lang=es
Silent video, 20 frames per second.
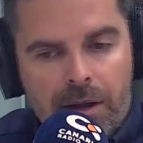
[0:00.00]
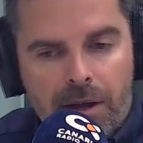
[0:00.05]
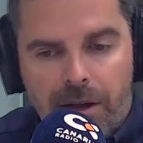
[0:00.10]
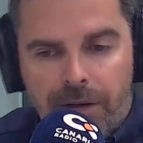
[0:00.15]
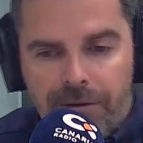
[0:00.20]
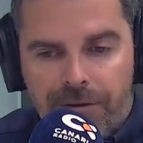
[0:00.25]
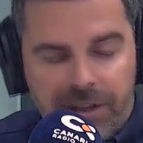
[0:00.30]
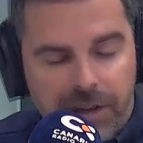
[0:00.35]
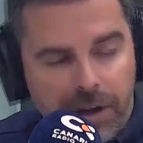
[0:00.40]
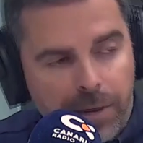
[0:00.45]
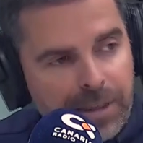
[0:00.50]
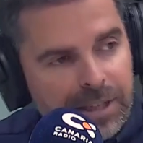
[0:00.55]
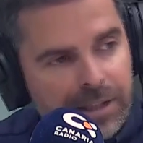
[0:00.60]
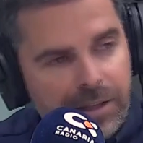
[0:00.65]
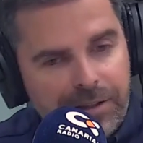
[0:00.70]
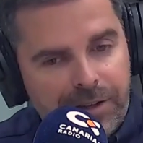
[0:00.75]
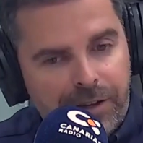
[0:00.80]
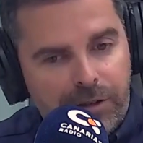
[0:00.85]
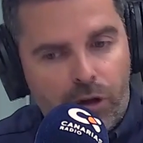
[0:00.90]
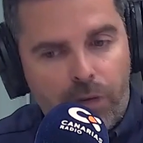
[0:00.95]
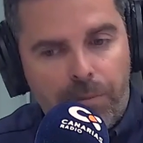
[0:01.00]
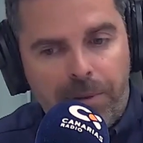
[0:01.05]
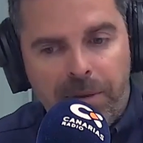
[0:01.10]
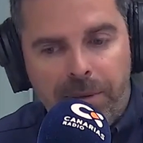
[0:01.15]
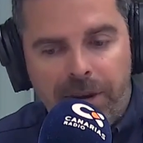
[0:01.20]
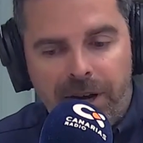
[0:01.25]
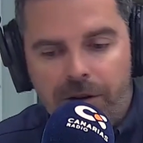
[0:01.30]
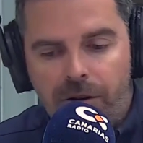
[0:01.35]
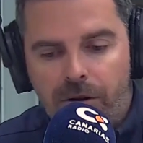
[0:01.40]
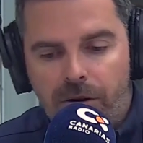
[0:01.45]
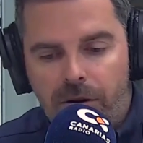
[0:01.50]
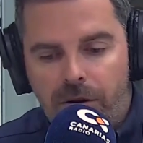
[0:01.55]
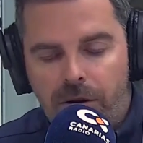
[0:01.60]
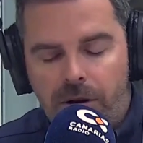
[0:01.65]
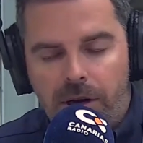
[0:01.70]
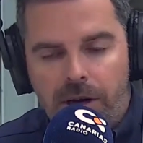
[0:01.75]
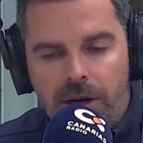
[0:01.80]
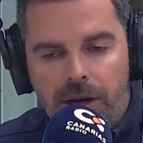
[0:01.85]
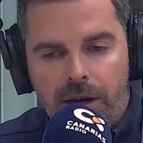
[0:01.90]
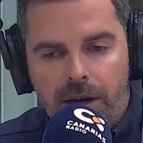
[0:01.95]
Efectivamente, el sector primario
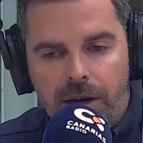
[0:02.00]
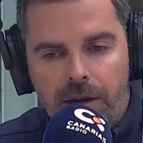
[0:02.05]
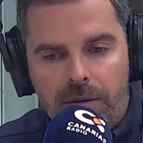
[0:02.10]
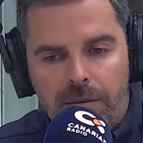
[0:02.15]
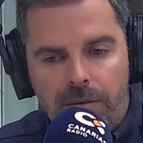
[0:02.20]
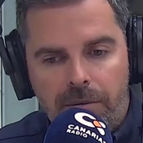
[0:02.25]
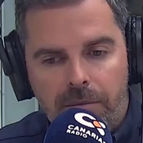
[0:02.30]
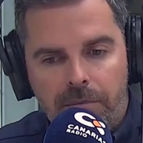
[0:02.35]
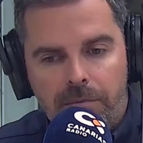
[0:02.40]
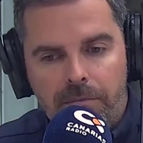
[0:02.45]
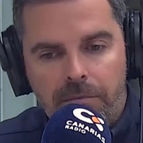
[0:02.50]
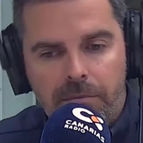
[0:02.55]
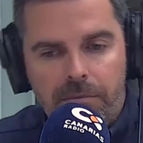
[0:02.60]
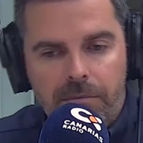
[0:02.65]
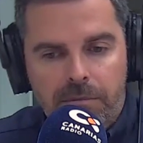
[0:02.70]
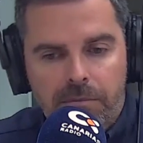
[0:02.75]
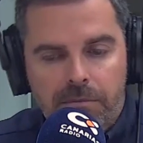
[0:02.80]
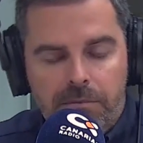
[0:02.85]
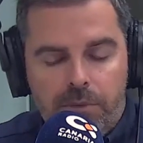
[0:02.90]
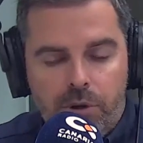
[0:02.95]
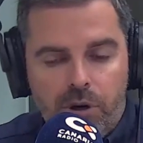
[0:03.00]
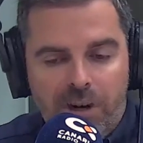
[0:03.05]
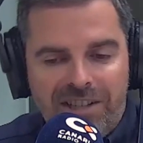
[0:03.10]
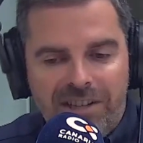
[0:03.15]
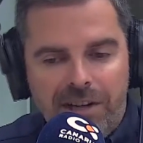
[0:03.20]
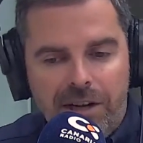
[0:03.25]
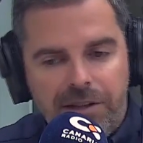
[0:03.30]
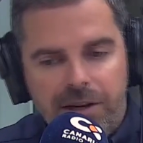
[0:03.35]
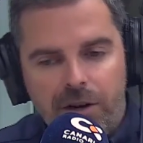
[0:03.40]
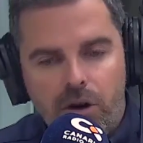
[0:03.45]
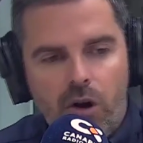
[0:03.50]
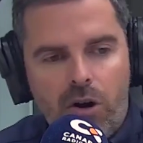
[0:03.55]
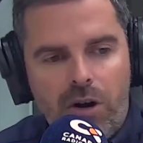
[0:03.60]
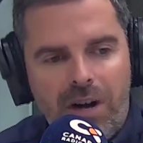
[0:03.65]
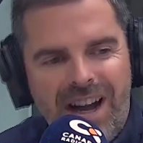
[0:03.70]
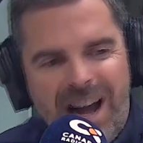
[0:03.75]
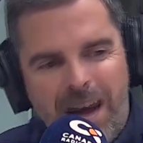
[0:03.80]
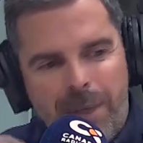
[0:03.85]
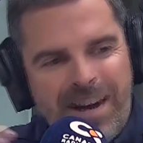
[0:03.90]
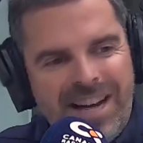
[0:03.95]
es por así decirlo,
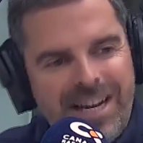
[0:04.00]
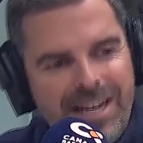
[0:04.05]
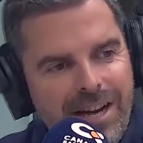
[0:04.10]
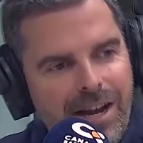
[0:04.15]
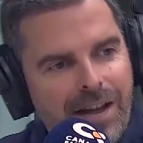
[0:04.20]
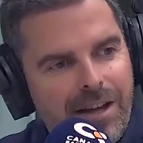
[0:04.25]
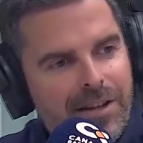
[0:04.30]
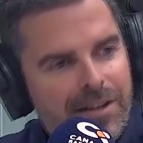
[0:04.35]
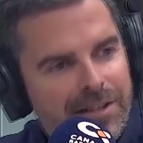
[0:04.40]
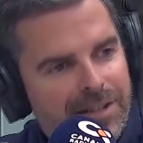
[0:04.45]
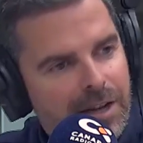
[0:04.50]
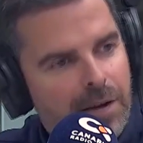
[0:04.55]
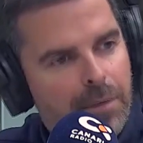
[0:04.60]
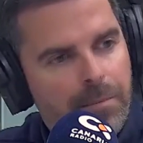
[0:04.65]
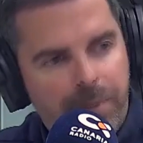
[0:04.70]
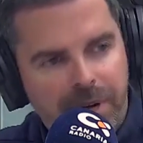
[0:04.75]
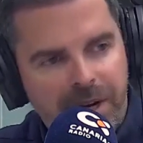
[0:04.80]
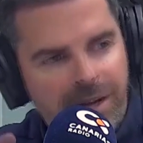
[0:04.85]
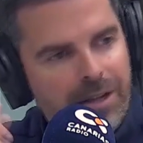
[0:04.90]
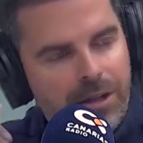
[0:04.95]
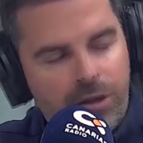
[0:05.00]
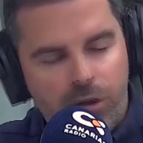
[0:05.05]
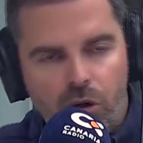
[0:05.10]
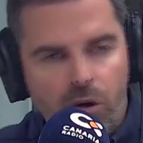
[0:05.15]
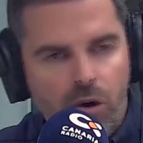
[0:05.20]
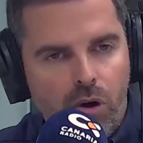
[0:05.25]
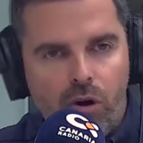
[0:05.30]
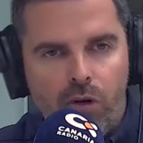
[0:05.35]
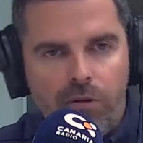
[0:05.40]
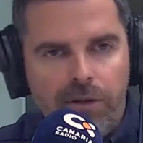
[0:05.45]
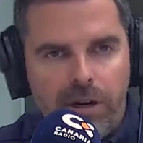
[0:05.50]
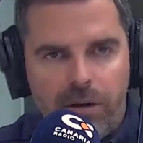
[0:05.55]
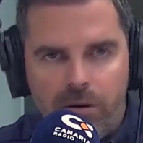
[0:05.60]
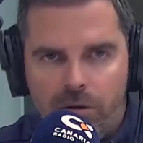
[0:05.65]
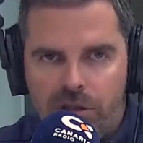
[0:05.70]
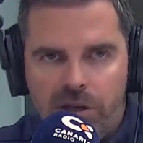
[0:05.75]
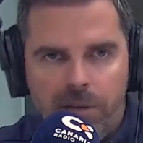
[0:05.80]
la María de siempre de todos los gobiernos.